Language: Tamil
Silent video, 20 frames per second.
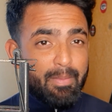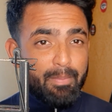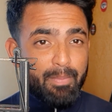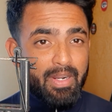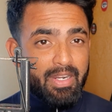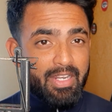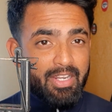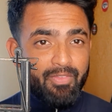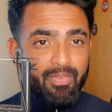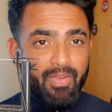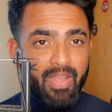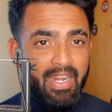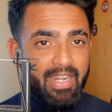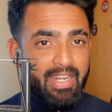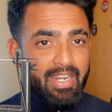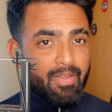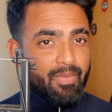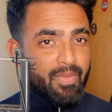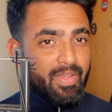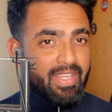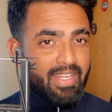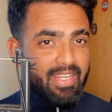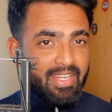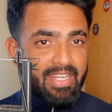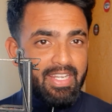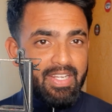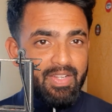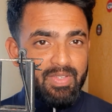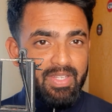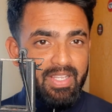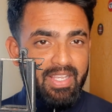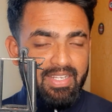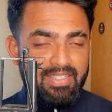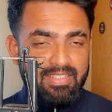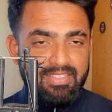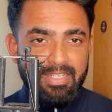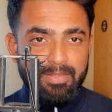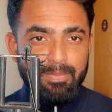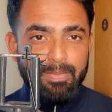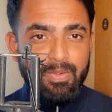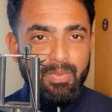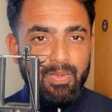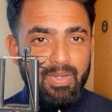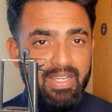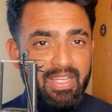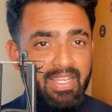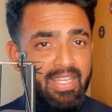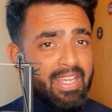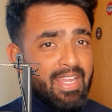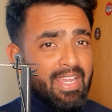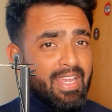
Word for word: இம்பார்ட்டன்ட் ஃபேக்டராகவே கிரிக்கெட்டில் வந்து கன்சிடர் பண்ணுவாங்க